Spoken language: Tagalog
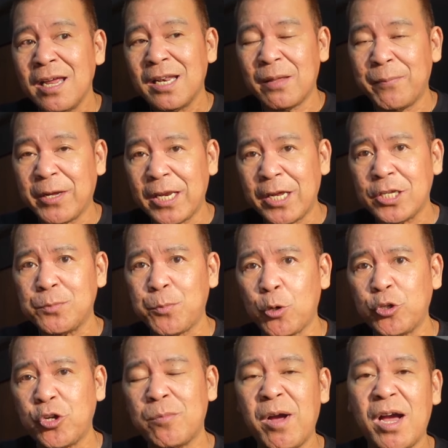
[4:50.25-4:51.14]
nabigyan ng
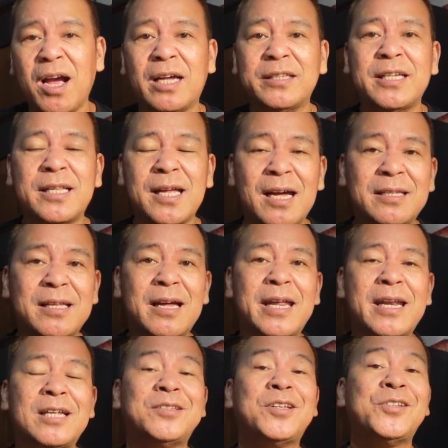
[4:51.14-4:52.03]
exposure ng mga kandidata
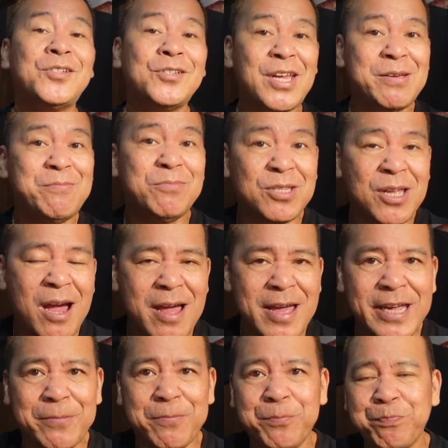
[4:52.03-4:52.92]
and at the same
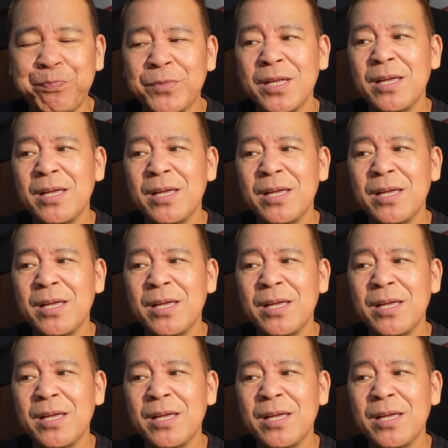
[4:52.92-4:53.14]
time,